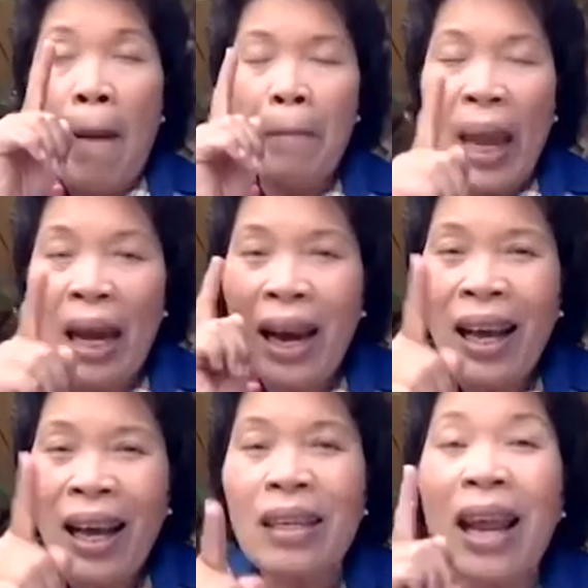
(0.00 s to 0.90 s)
เป็นลั
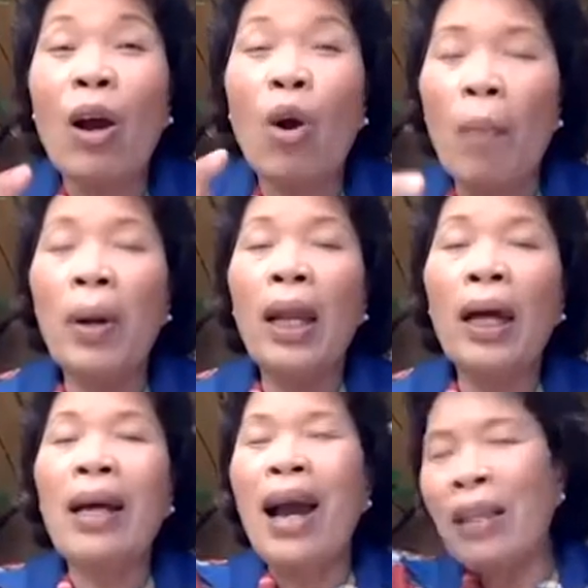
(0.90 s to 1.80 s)
กษณะของพลั
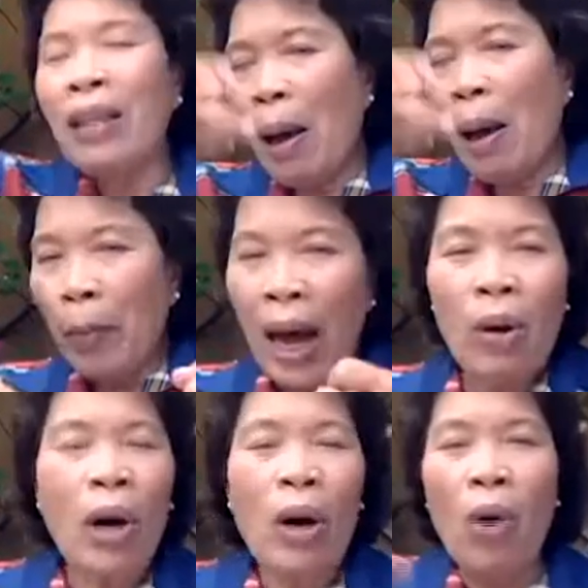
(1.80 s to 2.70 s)
งงานที่รับเข้า
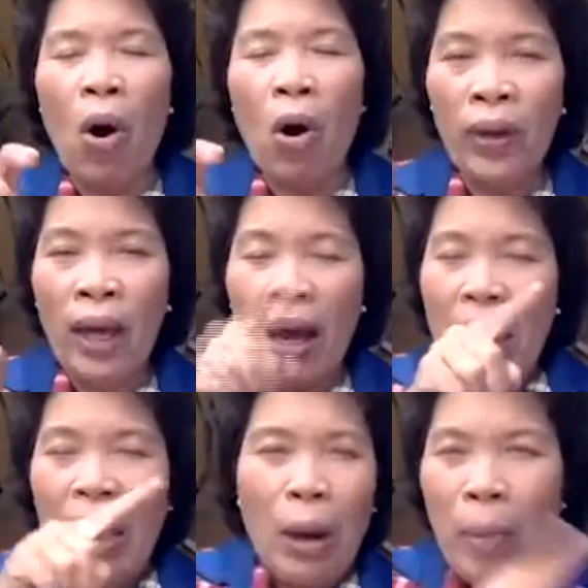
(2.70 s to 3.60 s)
เอาออกเนี่ย
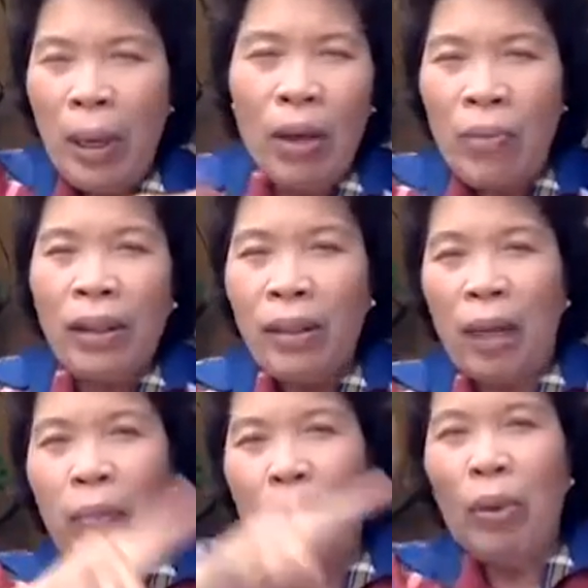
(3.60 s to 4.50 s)
แล้วมันอิราติ
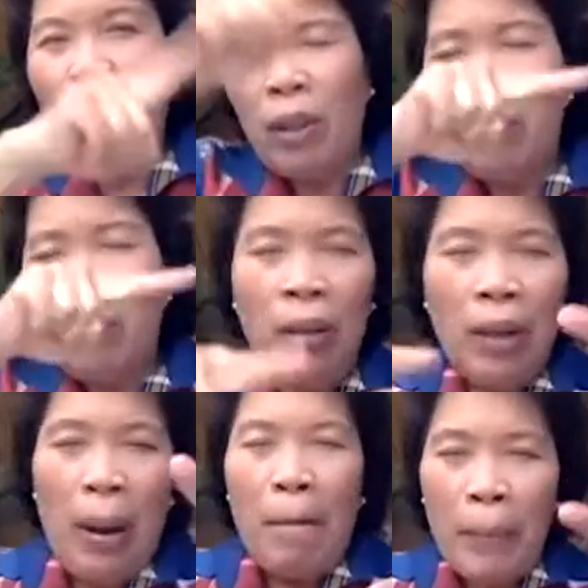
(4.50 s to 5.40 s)
กไปหมดเลยมัน
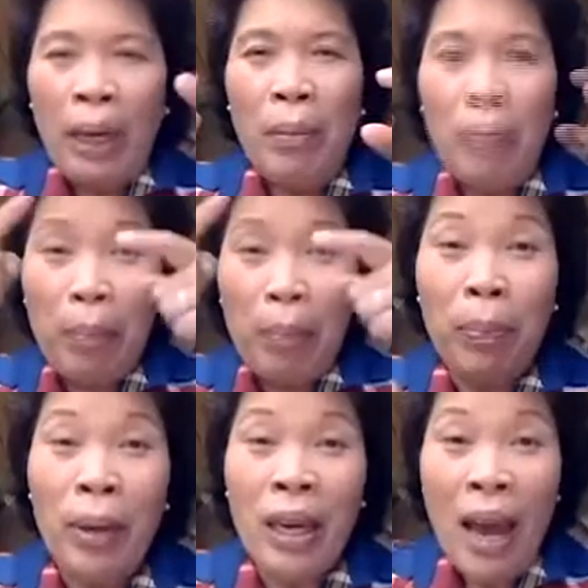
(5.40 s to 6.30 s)
มันมัน
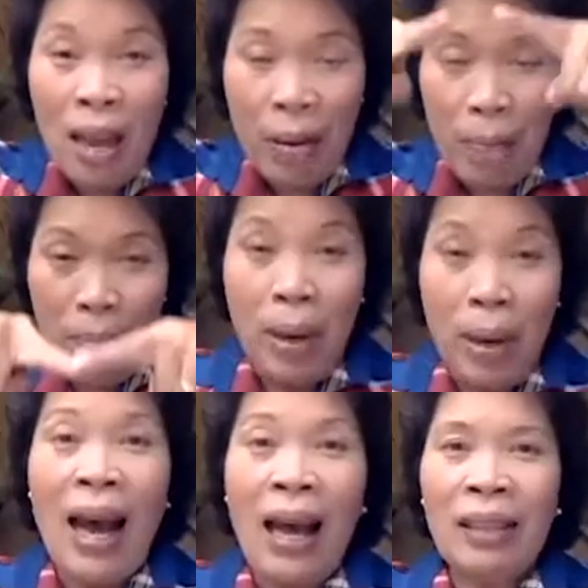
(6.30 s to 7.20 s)
ไม่ได้บา
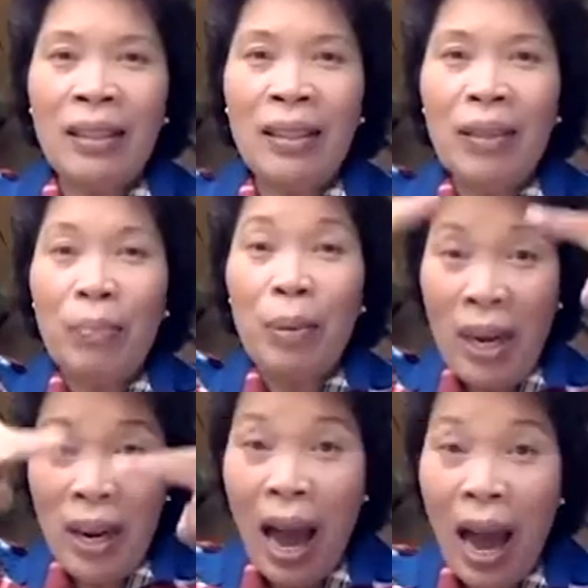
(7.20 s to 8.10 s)
ลานซ์มัน
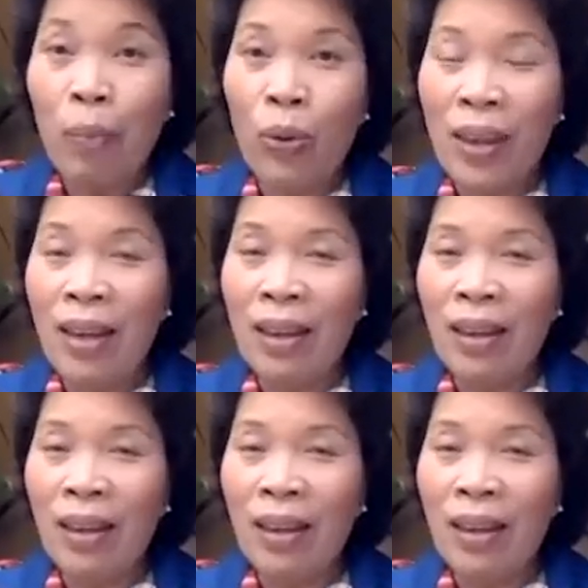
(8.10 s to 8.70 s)
ไม่ได้ฮาร์โมนี